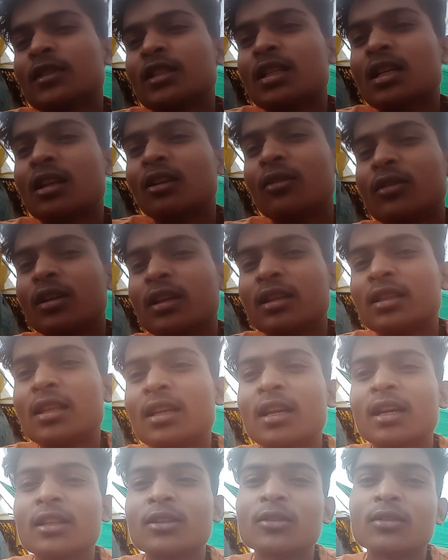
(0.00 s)
चालू कर
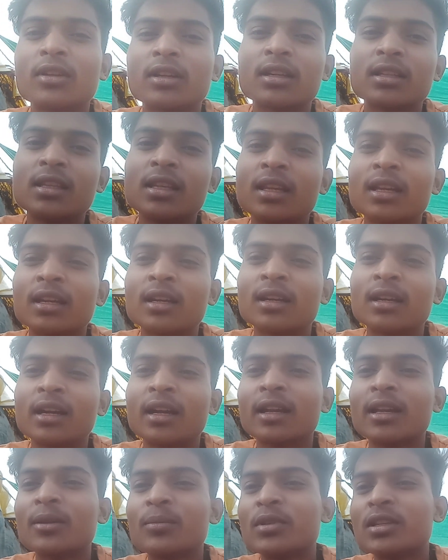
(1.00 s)
दिया तो कर दिया
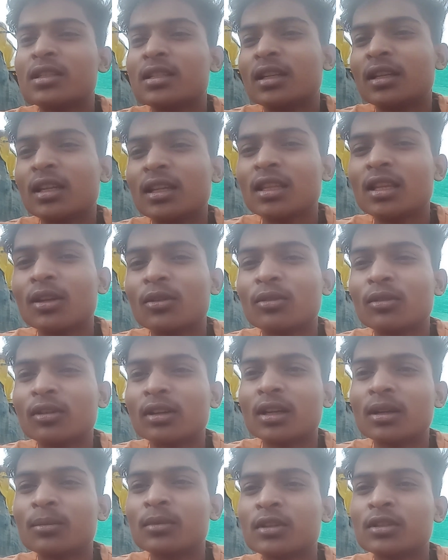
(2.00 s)
आगे पीछे नहीं
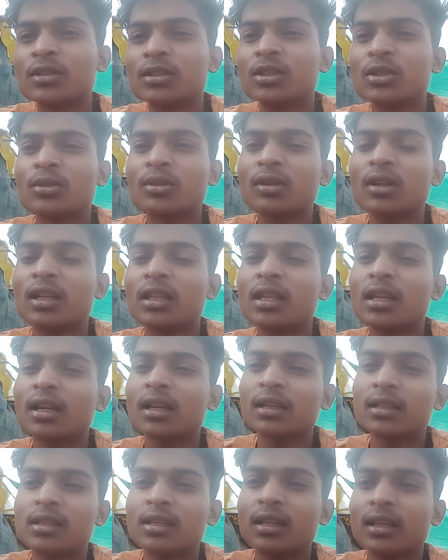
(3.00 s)
देखूंगा जो होगा
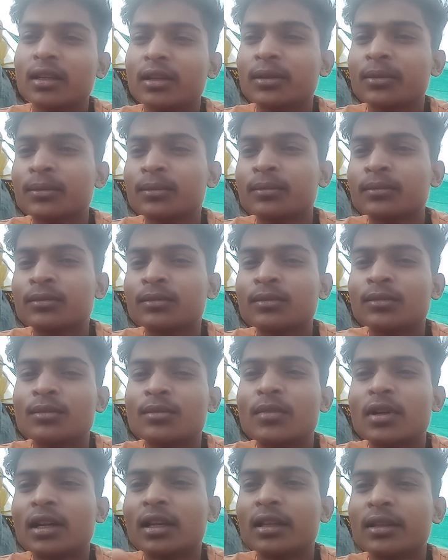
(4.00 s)
देखा
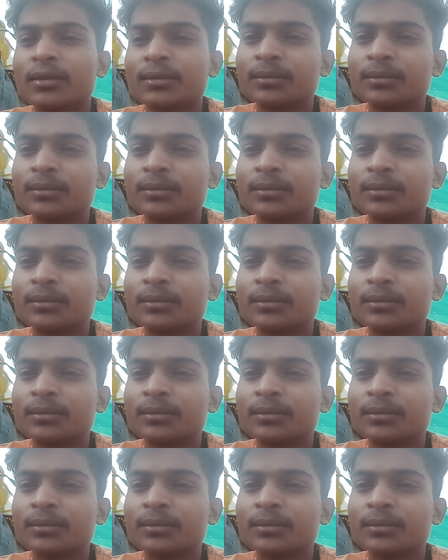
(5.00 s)
जाएगा बाय